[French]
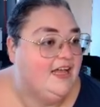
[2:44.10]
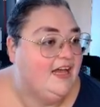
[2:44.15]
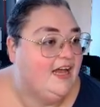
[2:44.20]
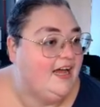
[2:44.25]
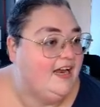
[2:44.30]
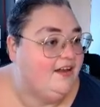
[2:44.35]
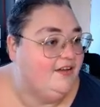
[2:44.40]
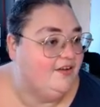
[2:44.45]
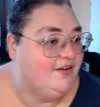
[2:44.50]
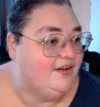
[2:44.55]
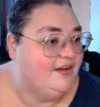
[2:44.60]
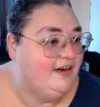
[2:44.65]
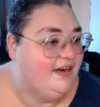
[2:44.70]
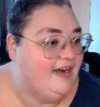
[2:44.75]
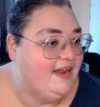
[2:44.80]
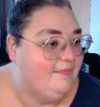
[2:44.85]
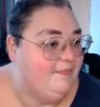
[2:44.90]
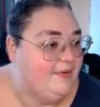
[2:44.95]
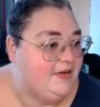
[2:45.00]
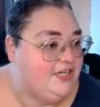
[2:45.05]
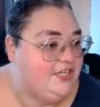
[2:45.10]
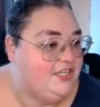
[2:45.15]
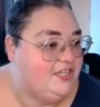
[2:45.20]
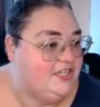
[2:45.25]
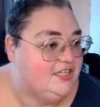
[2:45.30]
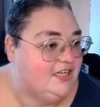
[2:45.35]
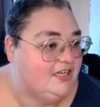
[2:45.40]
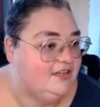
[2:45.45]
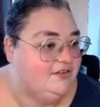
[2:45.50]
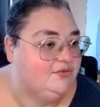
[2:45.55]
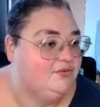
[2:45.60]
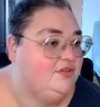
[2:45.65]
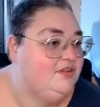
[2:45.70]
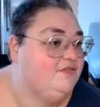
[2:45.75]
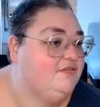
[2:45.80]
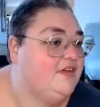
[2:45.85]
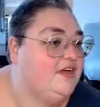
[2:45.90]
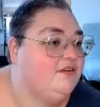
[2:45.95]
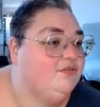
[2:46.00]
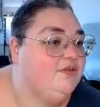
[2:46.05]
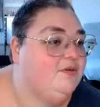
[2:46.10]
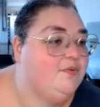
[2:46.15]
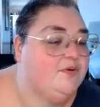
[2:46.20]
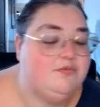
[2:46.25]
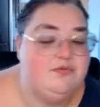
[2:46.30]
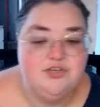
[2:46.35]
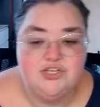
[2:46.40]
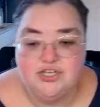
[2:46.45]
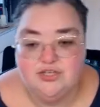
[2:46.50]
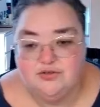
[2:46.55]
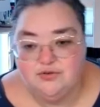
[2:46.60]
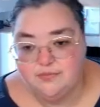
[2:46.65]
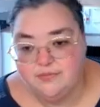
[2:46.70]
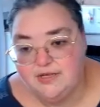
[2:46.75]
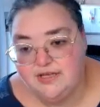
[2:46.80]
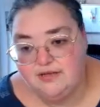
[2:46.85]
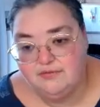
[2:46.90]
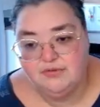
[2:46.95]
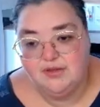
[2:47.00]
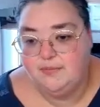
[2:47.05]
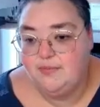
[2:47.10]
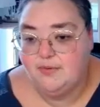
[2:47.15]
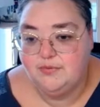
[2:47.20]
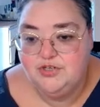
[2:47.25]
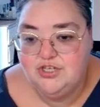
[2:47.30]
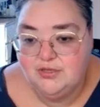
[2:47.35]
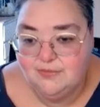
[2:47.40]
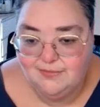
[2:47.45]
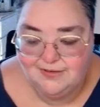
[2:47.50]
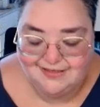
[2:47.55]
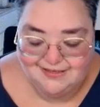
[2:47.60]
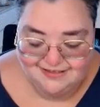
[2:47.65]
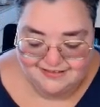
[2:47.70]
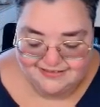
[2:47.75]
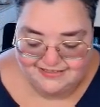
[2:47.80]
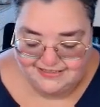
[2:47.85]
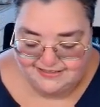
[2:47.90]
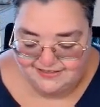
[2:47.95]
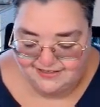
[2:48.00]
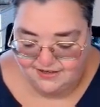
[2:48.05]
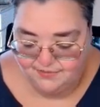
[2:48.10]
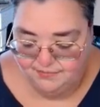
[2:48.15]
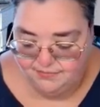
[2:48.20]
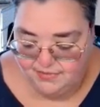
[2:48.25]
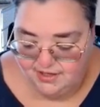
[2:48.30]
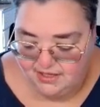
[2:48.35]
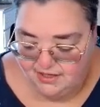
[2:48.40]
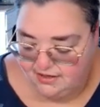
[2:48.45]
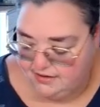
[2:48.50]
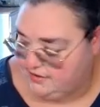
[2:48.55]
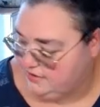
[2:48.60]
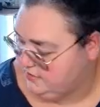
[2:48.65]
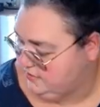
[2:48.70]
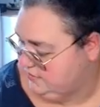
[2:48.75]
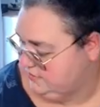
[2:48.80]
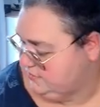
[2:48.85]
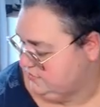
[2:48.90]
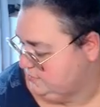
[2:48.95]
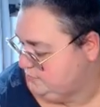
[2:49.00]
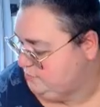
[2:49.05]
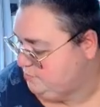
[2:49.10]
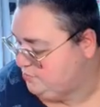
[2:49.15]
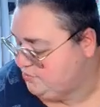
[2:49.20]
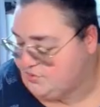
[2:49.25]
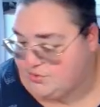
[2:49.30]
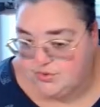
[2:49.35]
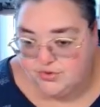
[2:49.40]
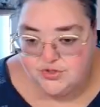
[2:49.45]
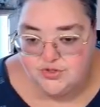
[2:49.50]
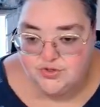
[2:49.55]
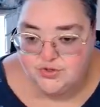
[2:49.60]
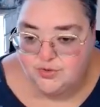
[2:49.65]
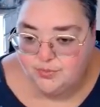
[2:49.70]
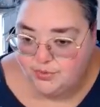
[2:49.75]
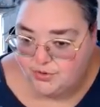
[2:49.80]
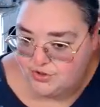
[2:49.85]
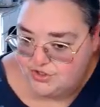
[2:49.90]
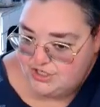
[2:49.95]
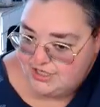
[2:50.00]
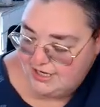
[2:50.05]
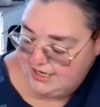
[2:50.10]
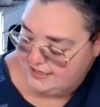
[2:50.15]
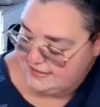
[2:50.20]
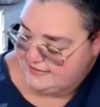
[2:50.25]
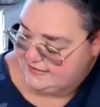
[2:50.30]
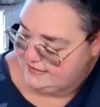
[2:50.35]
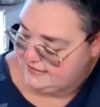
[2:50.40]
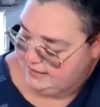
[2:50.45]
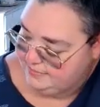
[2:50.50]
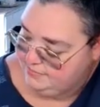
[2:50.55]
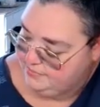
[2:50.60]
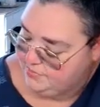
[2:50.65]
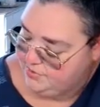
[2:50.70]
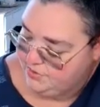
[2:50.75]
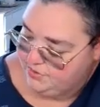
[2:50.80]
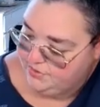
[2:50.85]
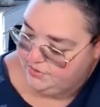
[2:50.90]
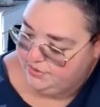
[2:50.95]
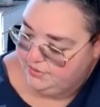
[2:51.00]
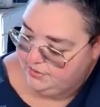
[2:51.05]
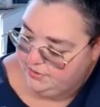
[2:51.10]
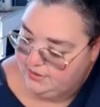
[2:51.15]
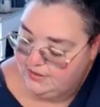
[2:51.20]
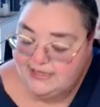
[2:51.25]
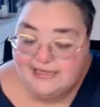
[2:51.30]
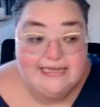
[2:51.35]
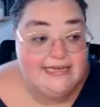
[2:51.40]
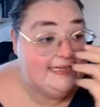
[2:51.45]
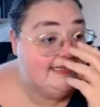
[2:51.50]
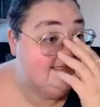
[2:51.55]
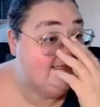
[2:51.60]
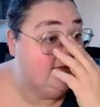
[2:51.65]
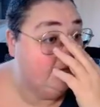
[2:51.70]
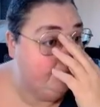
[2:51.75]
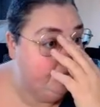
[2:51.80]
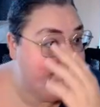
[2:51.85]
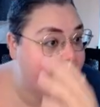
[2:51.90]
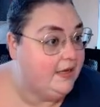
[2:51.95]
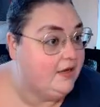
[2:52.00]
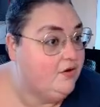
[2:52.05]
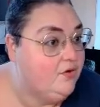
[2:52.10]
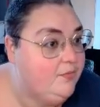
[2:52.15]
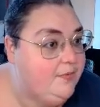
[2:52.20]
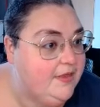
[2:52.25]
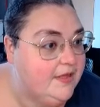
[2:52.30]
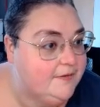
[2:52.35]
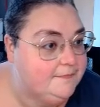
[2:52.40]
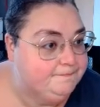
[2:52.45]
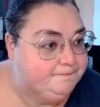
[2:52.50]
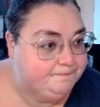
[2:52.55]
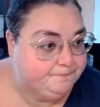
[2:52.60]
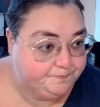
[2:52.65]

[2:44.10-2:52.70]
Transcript: Alors, la page 5, on y va, on n'est pas obligé de nommer, on n'est pas obligé de mettre un titre, mais euh, pour ce projet-là, ça me, ça me parle bien.